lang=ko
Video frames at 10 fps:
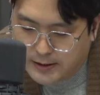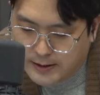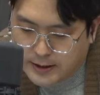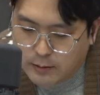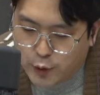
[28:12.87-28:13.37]

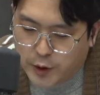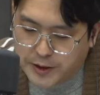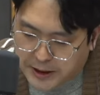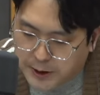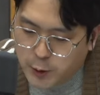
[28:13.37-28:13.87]
승문원
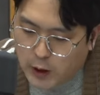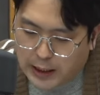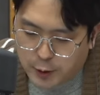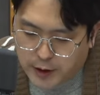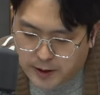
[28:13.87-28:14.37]
제조가
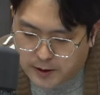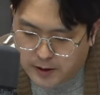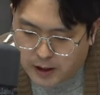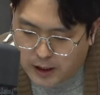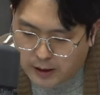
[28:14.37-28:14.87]
아르기를